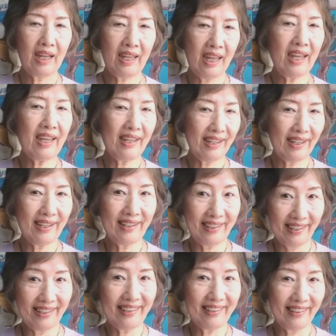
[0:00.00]
ええ
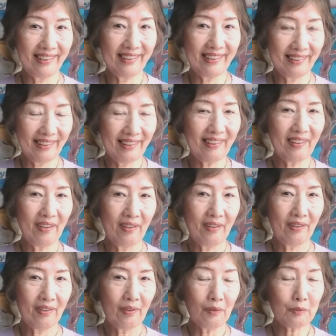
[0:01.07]
ええ
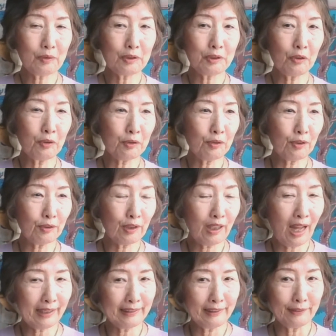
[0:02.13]
本当衝動
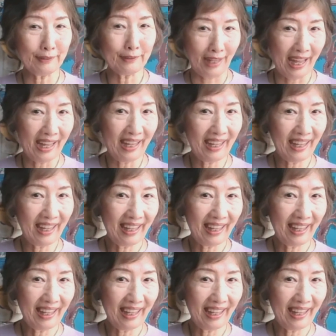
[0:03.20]
買いよね